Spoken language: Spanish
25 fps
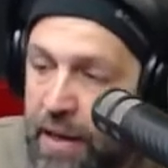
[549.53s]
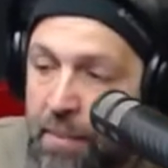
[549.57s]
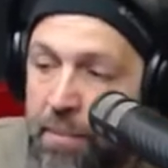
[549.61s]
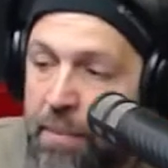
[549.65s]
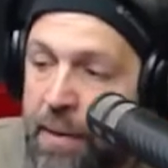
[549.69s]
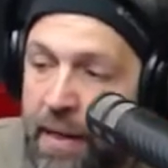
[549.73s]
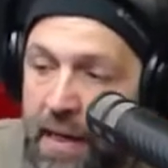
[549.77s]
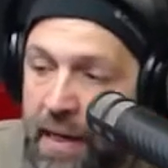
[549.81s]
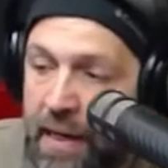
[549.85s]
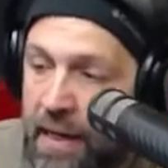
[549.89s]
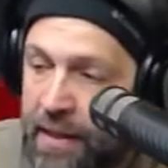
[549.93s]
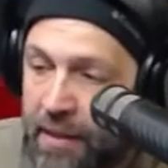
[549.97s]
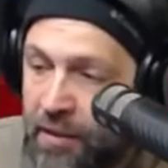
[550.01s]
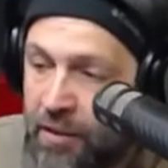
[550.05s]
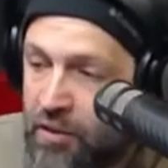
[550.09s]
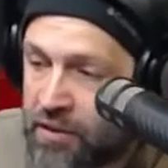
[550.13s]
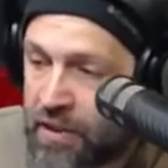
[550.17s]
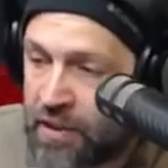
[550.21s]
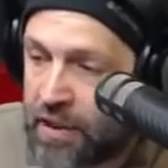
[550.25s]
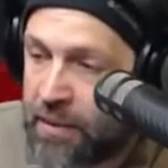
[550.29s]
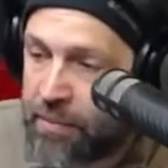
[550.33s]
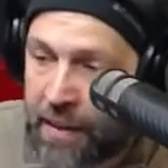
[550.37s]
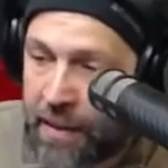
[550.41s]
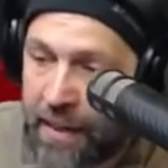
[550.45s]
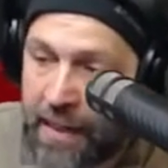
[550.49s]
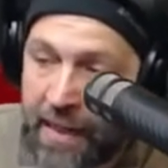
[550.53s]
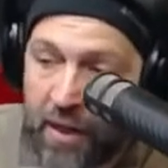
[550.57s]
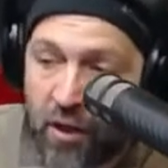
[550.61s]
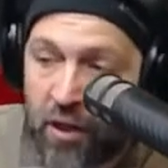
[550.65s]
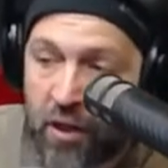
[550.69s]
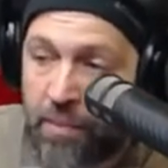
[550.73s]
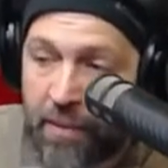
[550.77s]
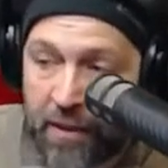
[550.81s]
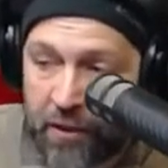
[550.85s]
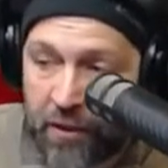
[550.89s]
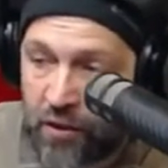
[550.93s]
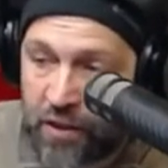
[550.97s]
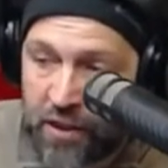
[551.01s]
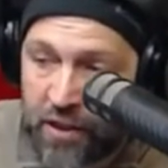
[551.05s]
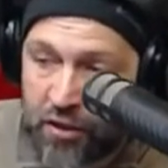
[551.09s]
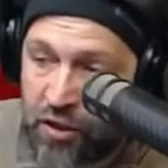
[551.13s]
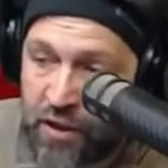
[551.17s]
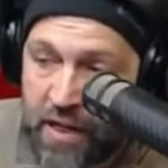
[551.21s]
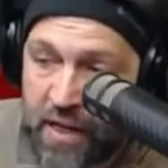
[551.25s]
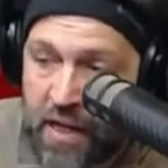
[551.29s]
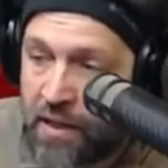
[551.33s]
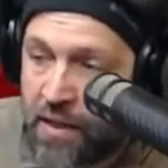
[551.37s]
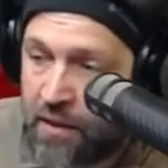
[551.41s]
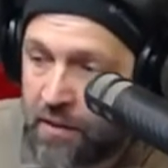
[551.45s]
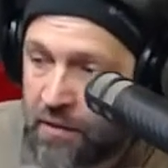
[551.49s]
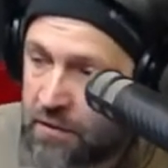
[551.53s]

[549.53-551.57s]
para, no sé, para el lado del Partido Nacional.